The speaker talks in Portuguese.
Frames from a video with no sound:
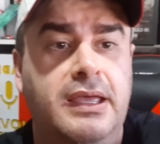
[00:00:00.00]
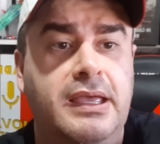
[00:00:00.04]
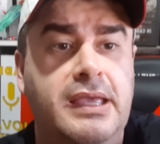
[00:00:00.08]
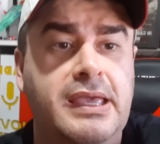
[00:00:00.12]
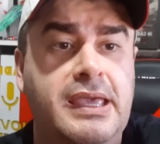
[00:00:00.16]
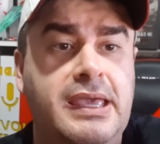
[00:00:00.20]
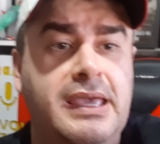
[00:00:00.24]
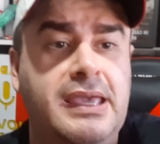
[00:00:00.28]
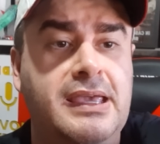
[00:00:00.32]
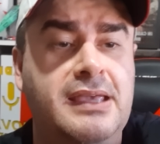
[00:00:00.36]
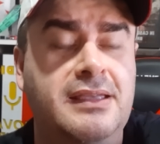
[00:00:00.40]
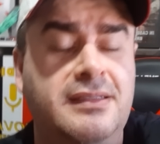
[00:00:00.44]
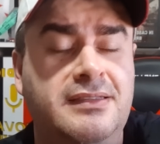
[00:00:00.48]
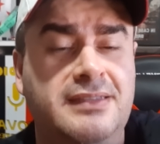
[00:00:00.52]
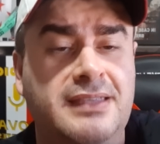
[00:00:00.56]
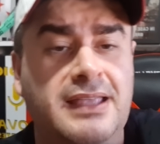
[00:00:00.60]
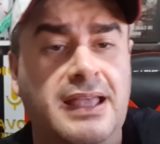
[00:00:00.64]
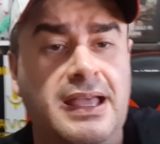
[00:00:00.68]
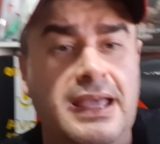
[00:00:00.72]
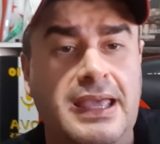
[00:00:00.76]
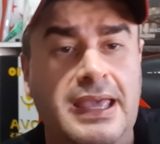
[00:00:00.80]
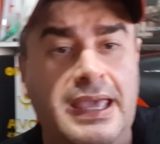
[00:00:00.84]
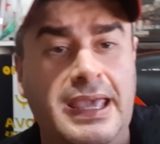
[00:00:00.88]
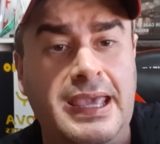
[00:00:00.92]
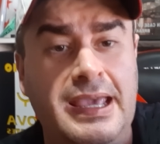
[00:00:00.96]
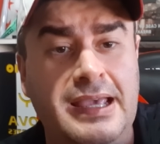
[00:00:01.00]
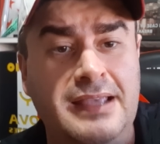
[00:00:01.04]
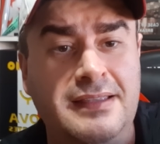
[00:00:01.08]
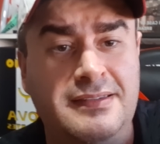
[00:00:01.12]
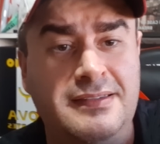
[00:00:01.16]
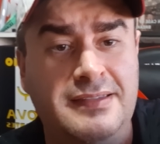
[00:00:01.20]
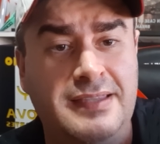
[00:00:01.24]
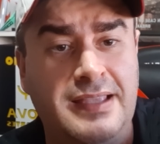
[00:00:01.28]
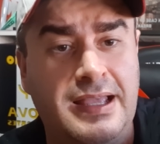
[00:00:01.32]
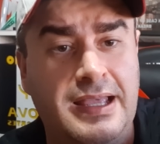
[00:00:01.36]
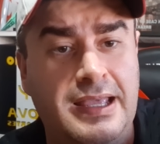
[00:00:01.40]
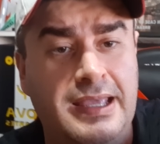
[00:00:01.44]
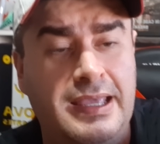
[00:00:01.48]
Essa,
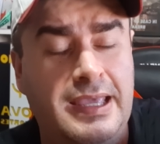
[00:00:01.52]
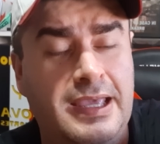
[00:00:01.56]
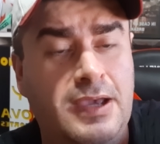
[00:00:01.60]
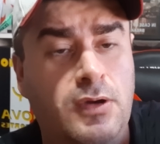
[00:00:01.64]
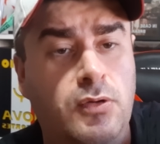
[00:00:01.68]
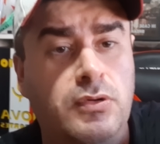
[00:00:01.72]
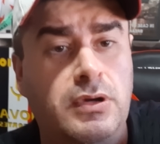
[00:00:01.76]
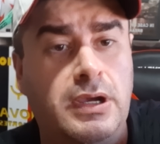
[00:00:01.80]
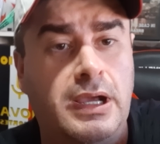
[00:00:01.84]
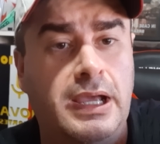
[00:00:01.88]
essa é, o,